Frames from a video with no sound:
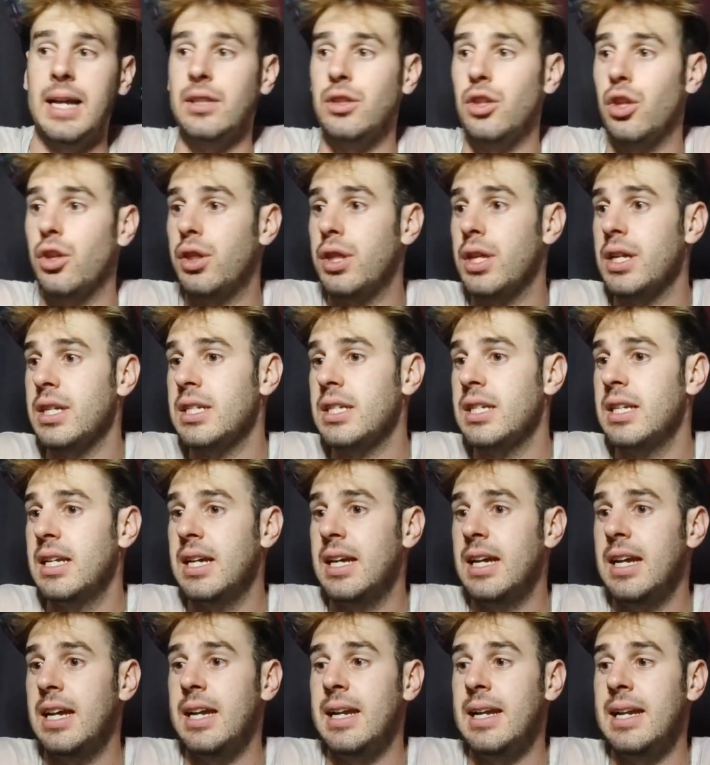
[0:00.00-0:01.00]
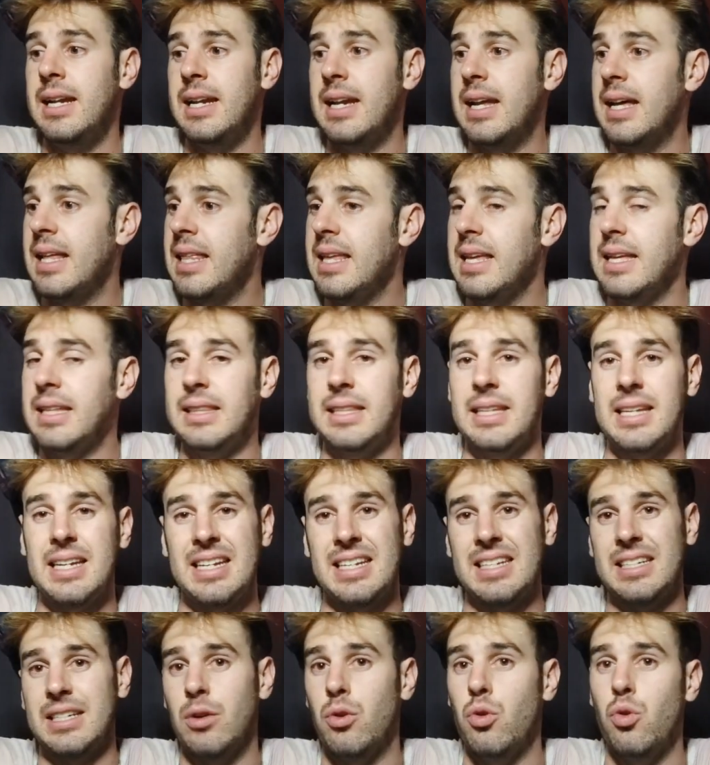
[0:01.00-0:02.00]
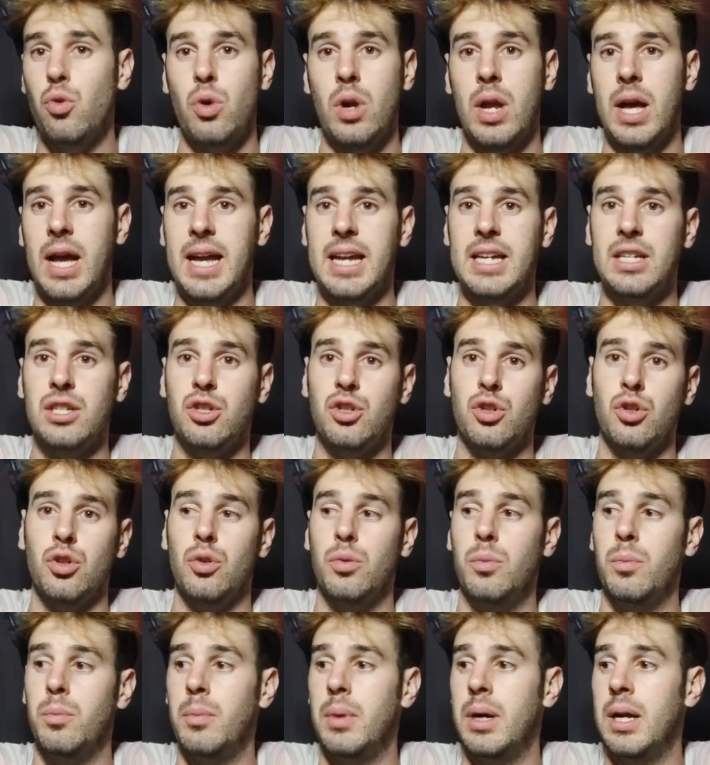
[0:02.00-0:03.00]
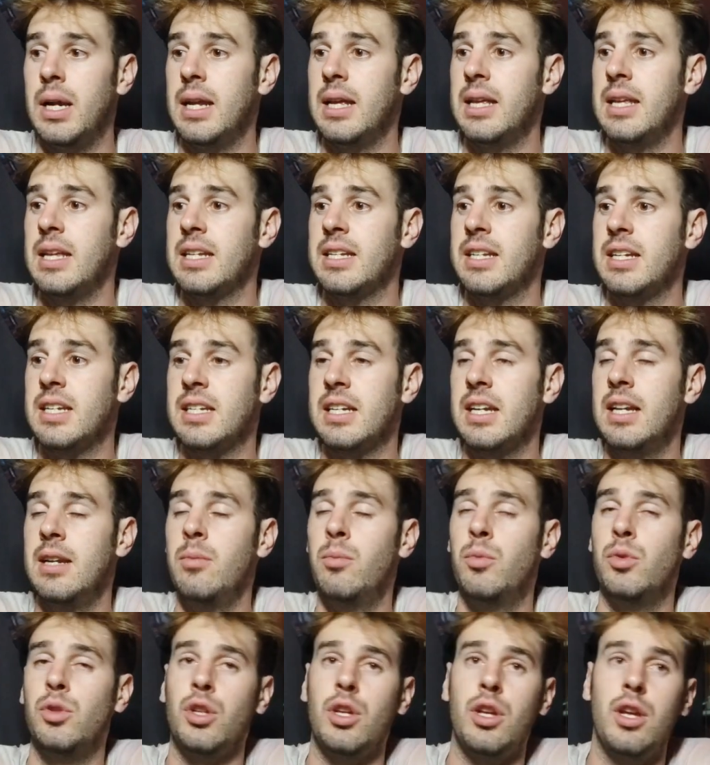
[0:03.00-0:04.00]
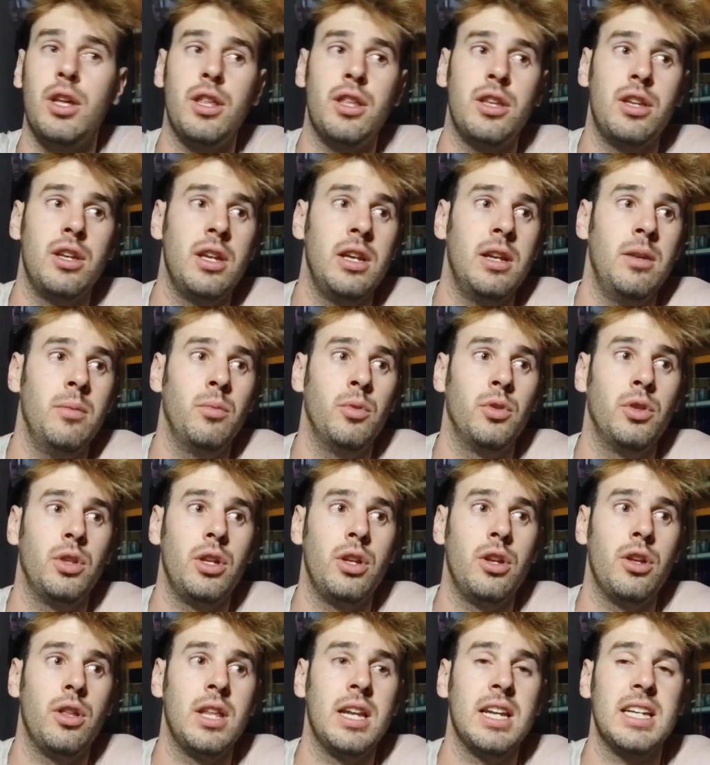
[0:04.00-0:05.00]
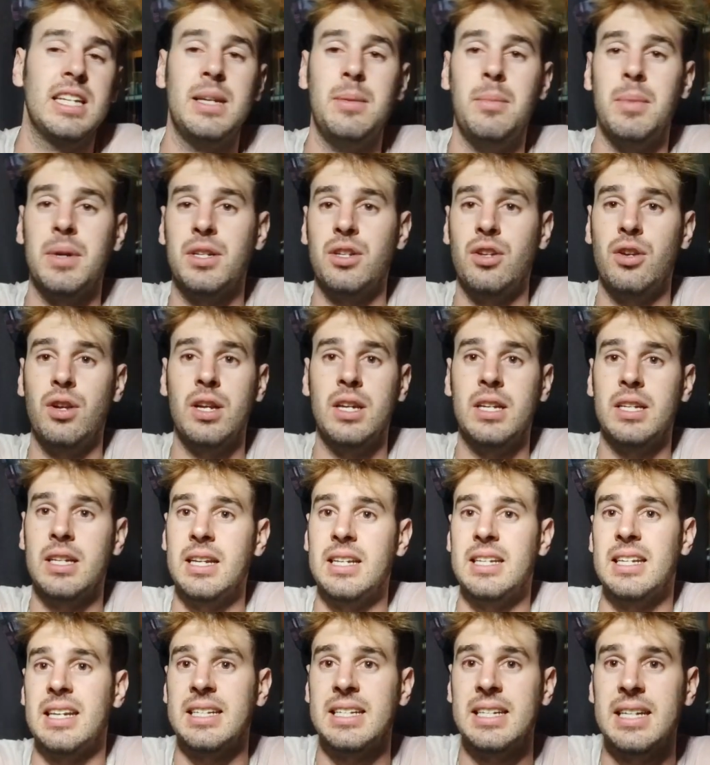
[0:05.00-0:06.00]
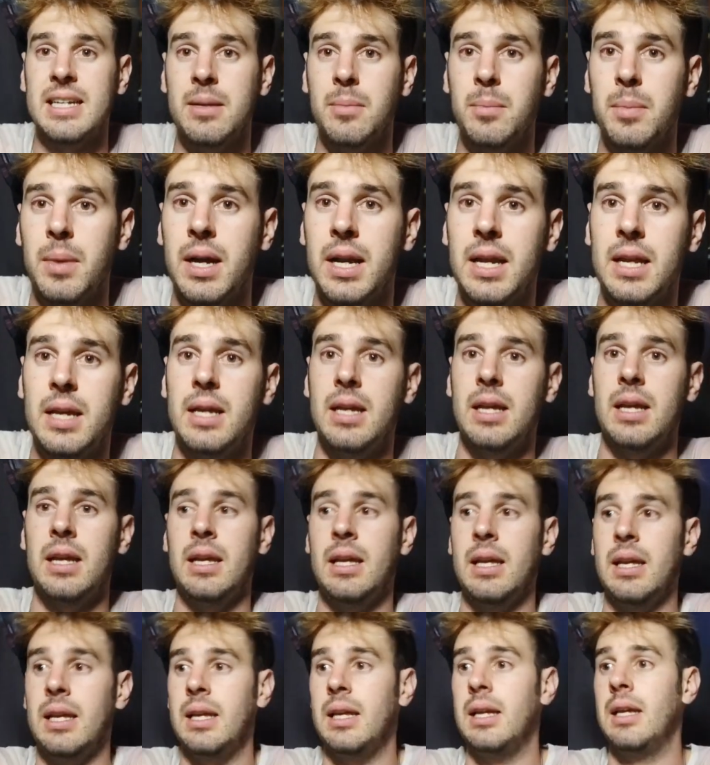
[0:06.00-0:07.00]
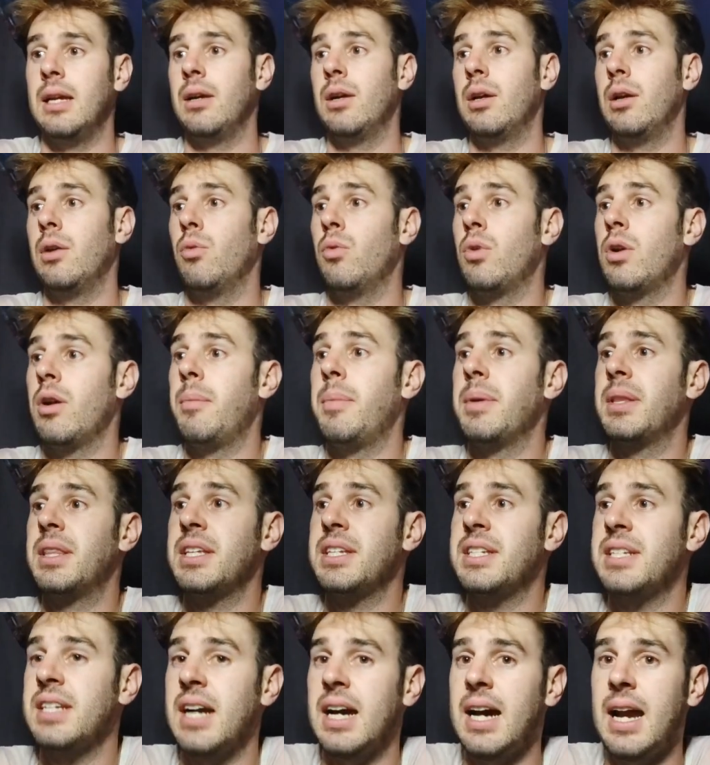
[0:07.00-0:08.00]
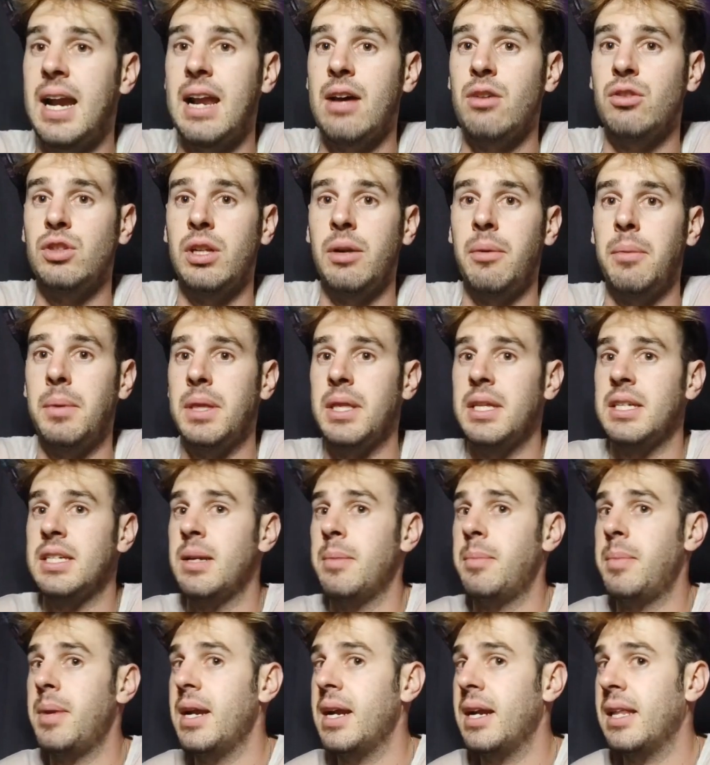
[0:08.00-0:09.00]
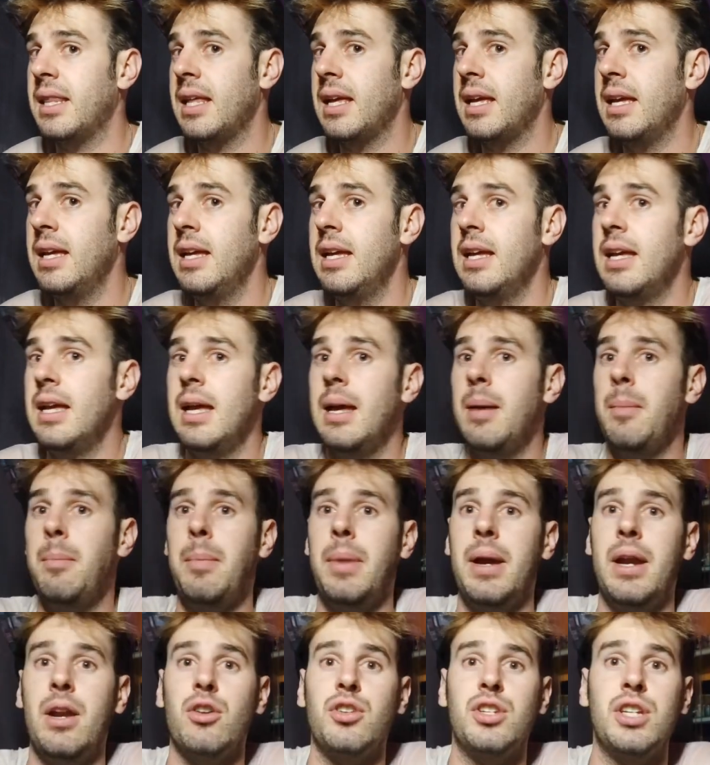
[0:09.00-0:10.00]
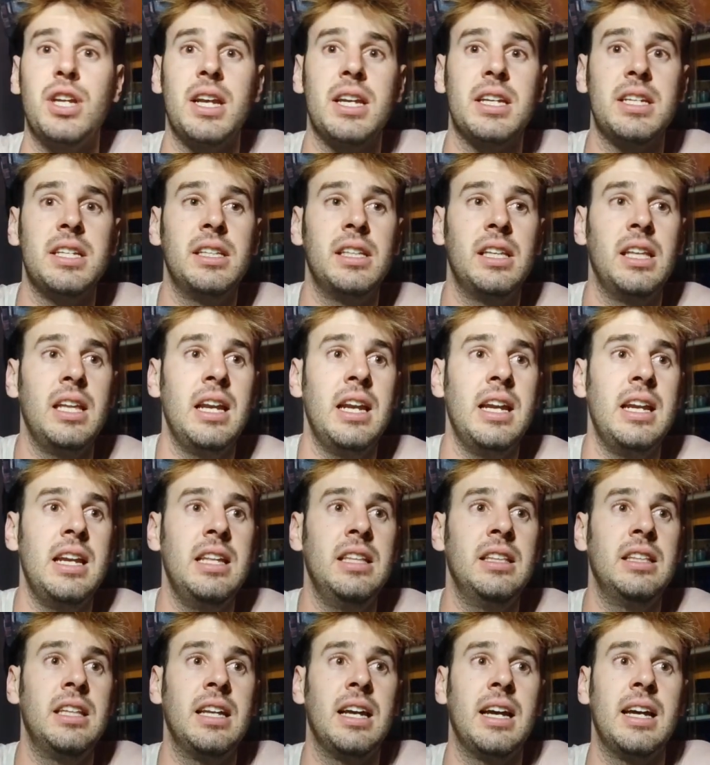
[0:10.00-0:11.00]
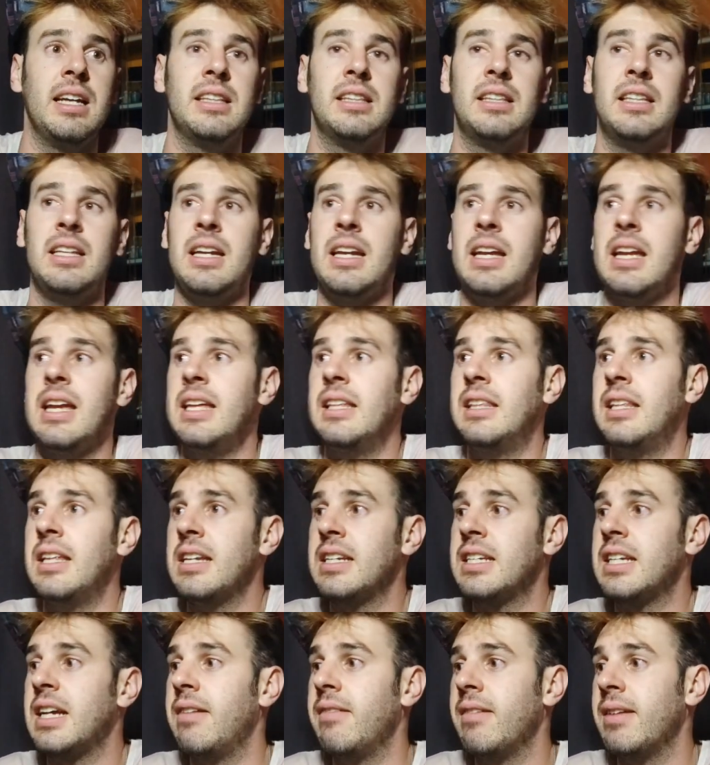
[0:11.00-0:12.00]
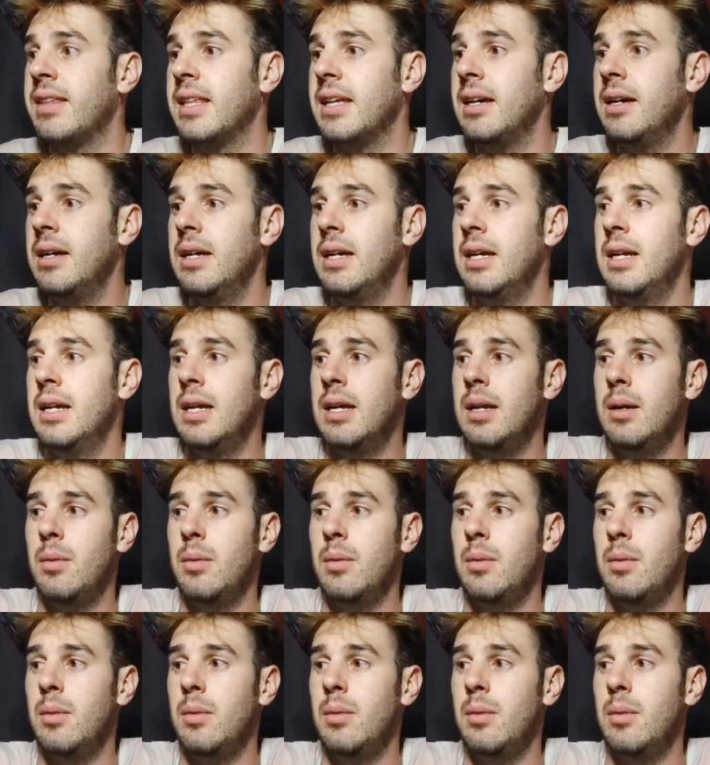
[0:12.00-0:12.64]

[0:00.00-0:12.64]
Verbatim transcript: Entonces, nadie te asegura eso, ¿vale? Ya sabéis que el mundillo, el mundillo de las inversiones es así, ¿vale? Eh, unas veces se gana, otras veces se pierde, pero si eres inteligente y tienes cabeza,